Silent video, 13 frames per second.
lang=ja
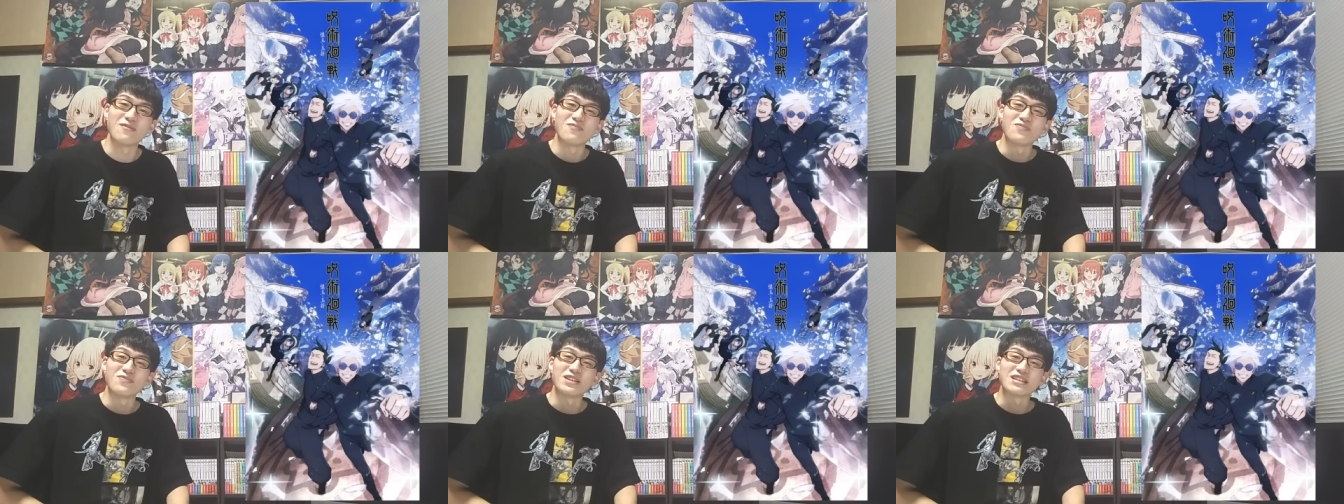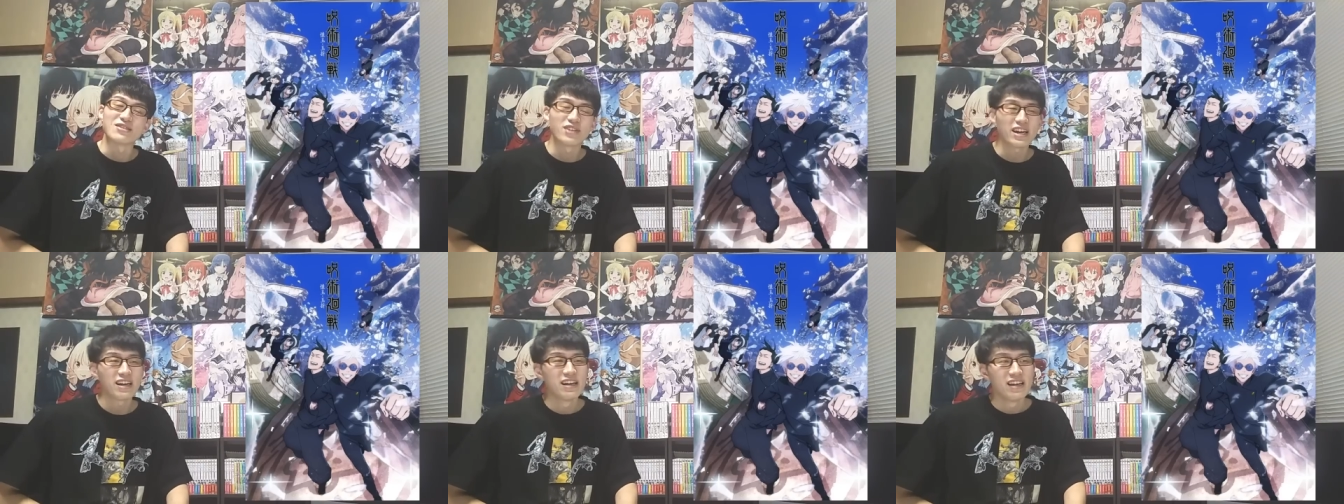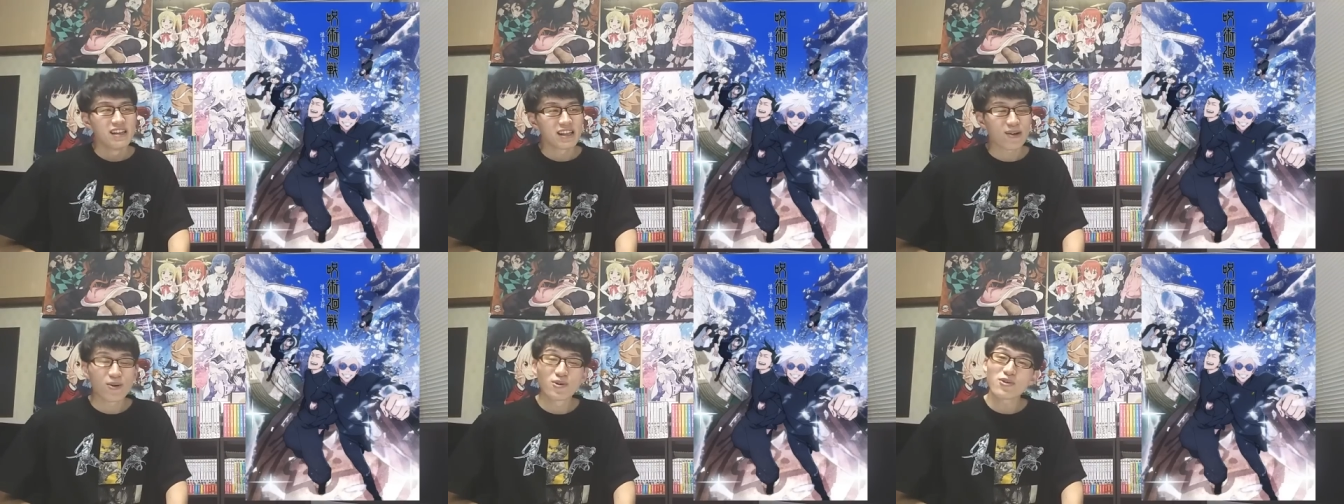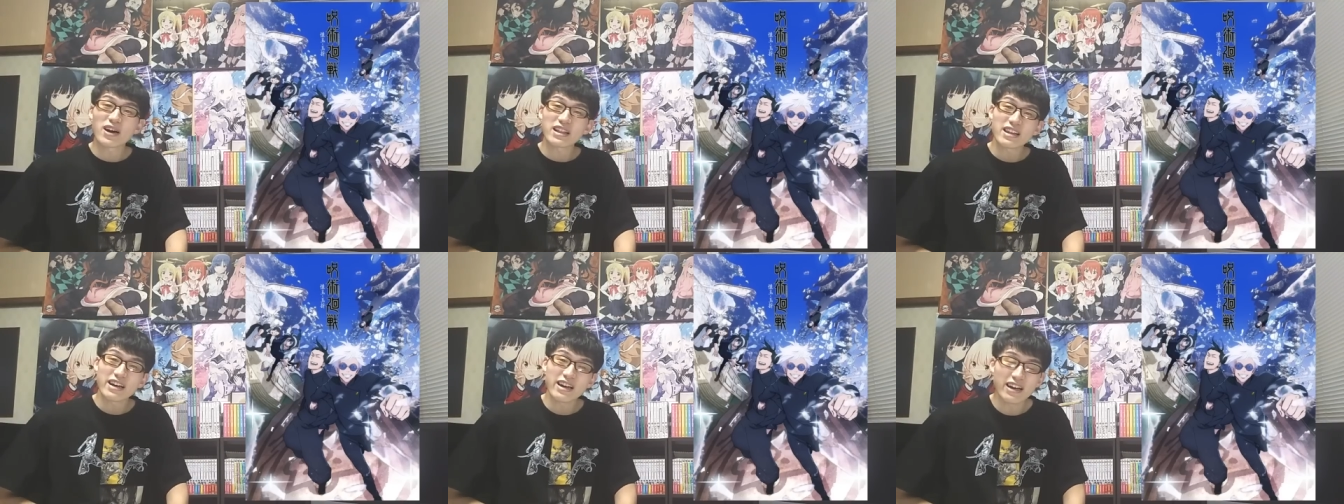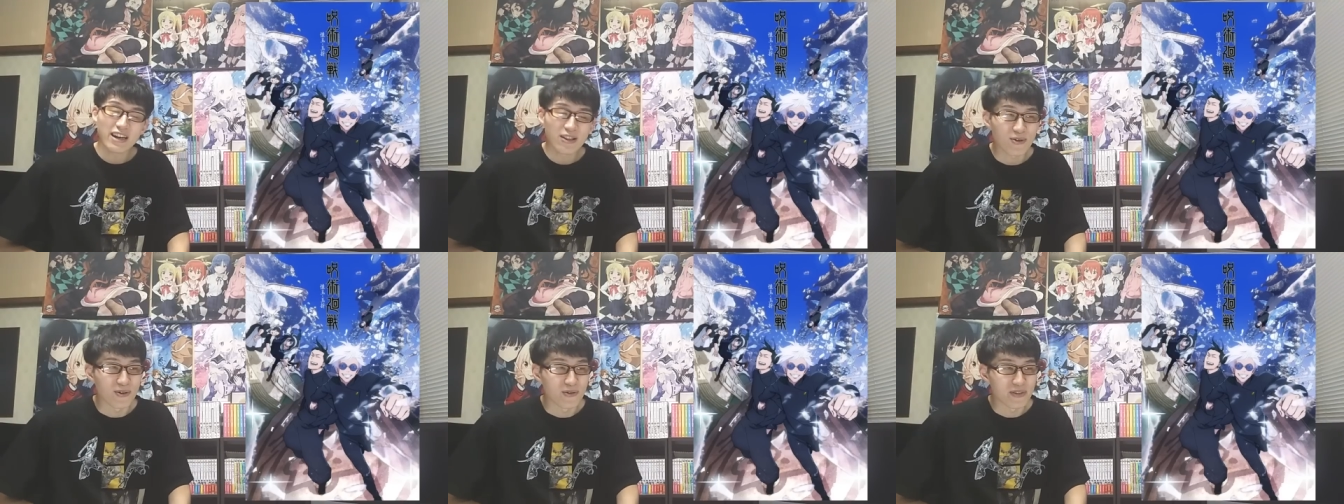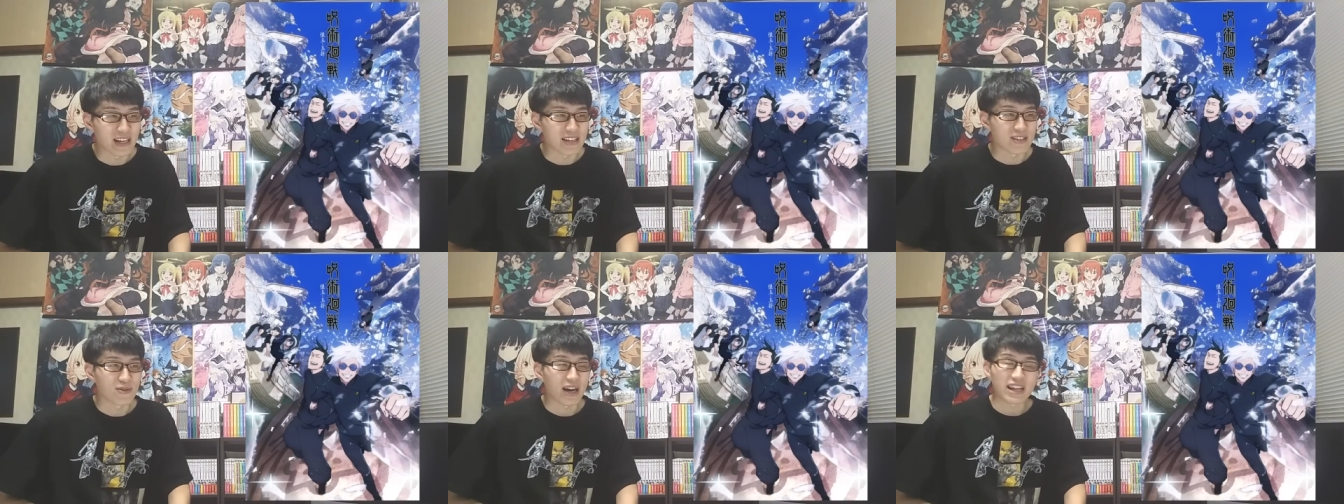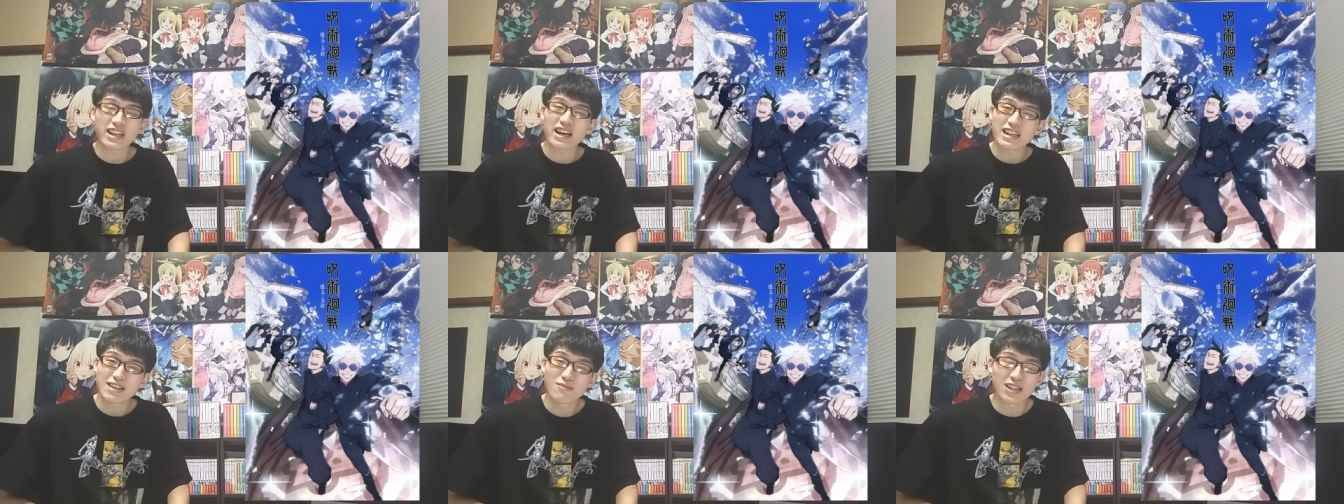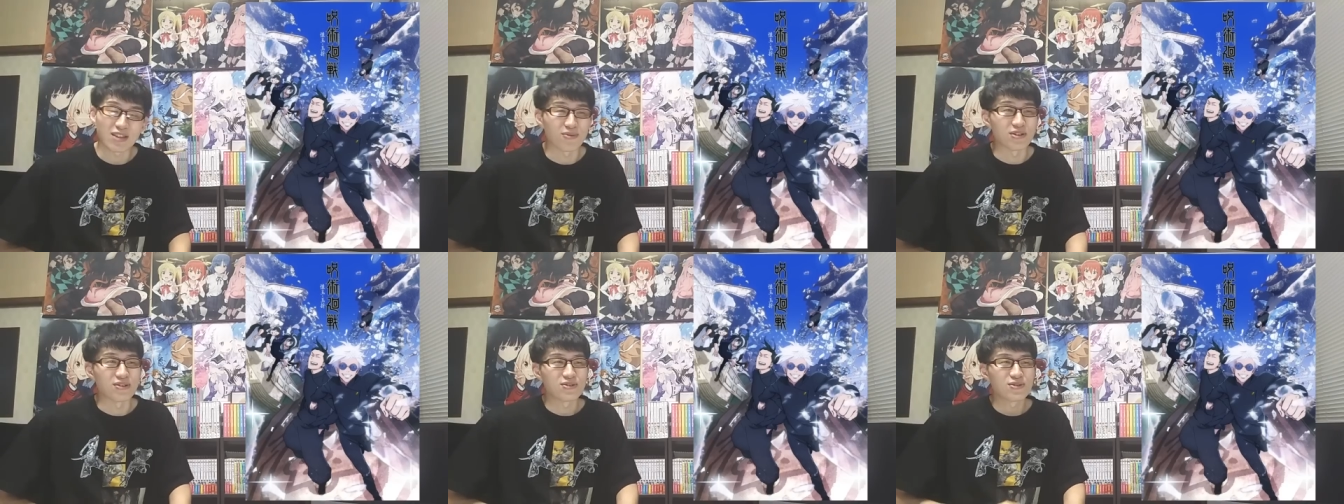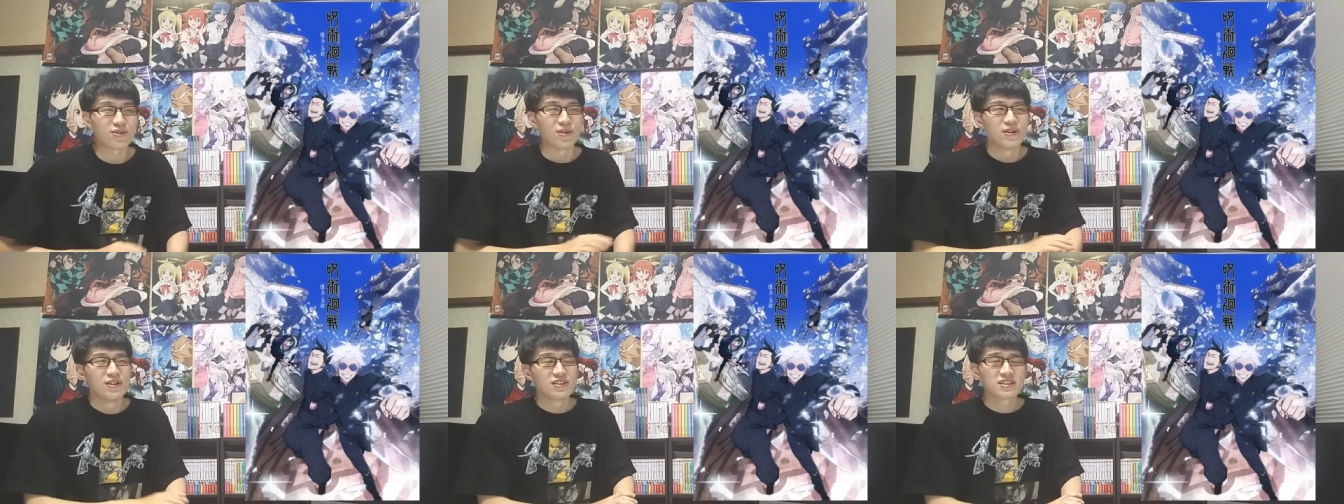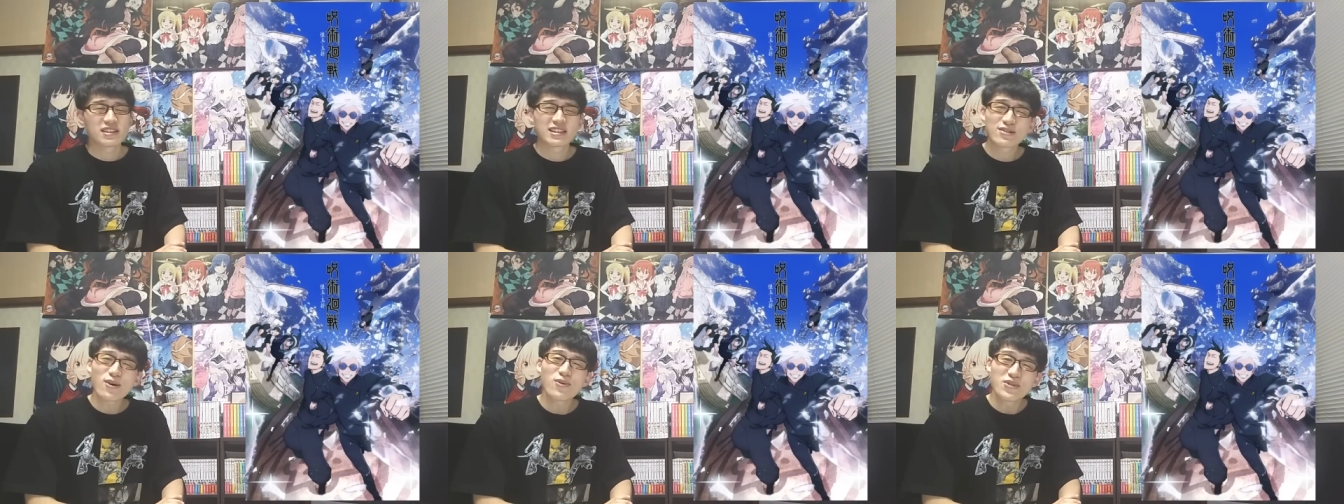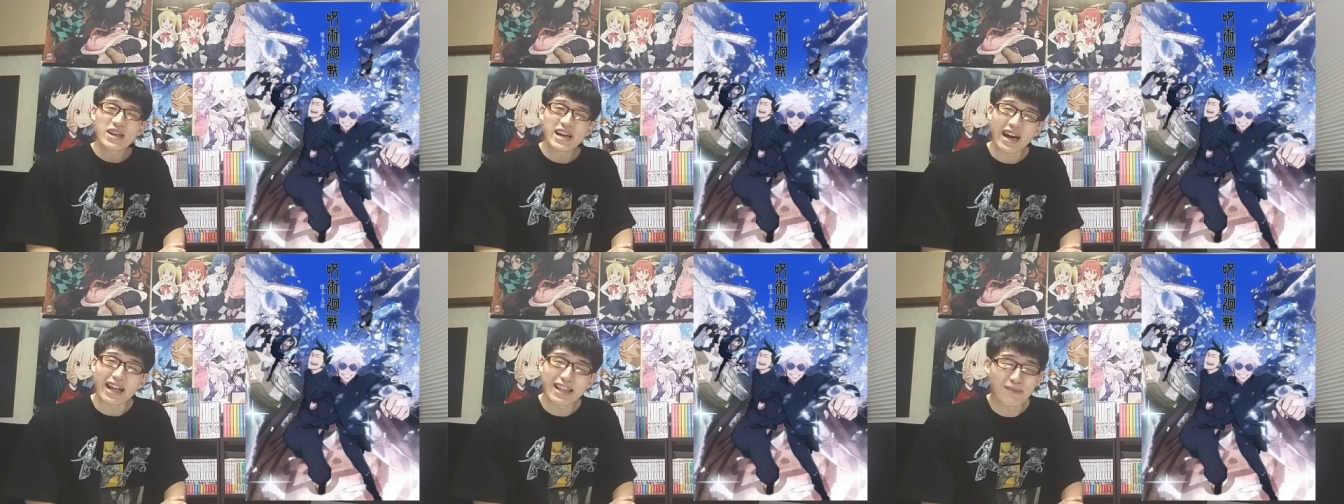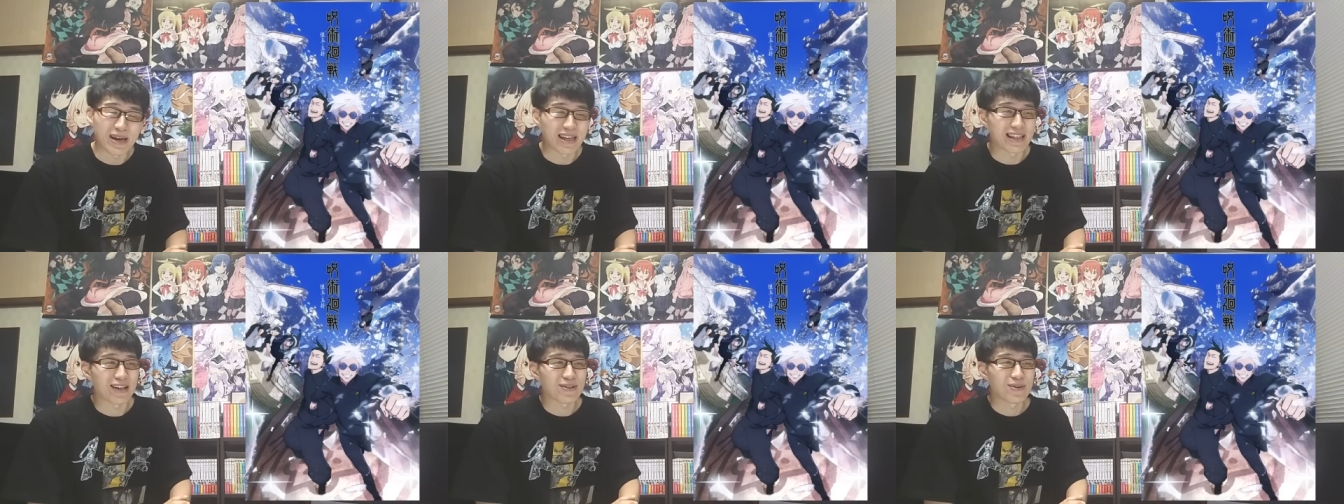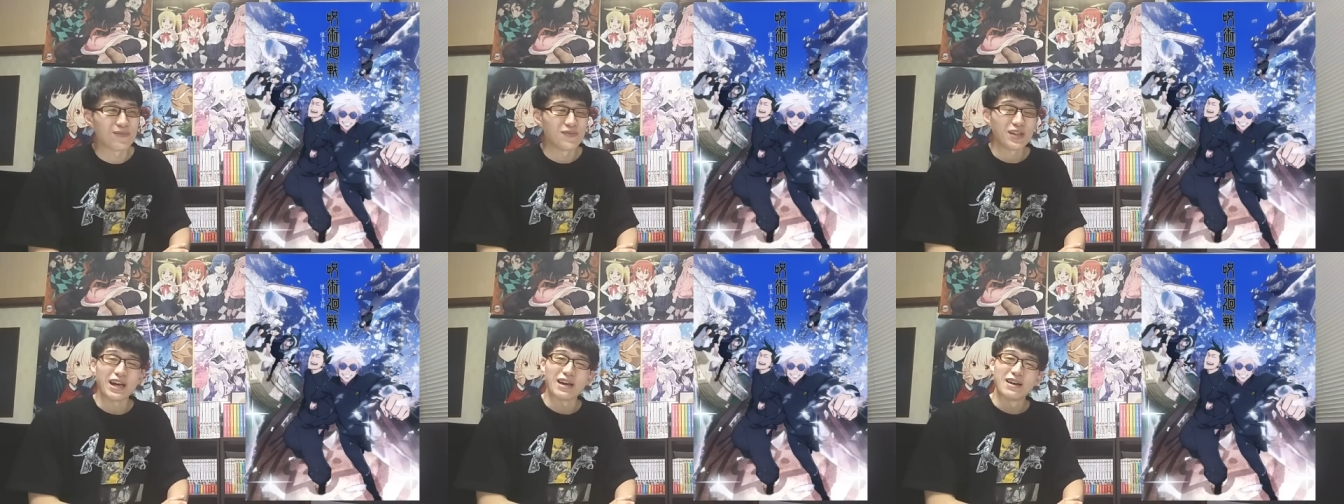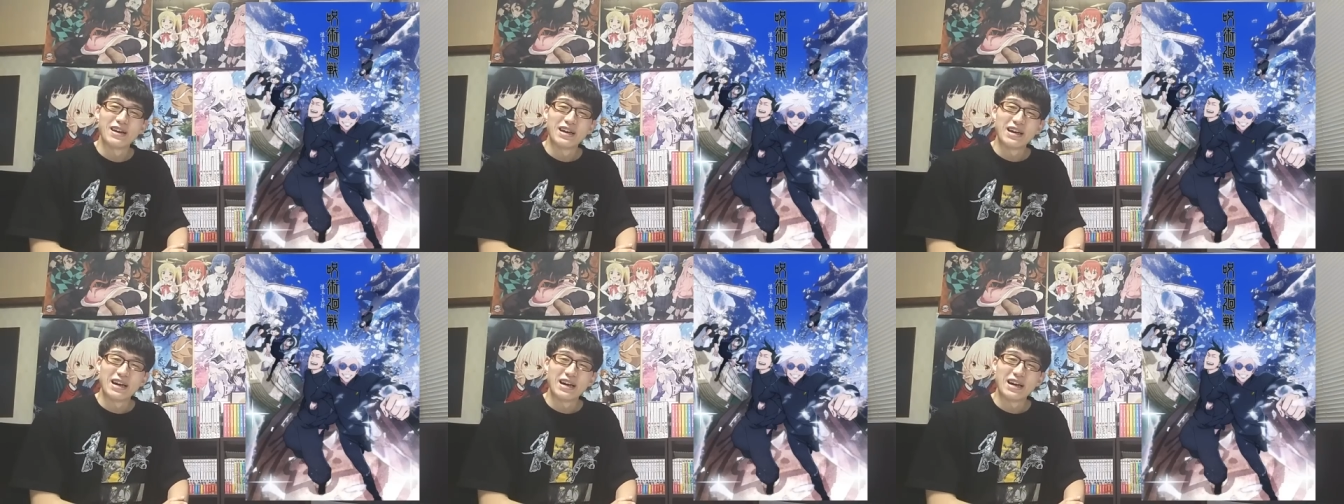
んですよね。で、この方の、何、その肩書きみたいなところで言うと、凄腕アニメーターと、ね、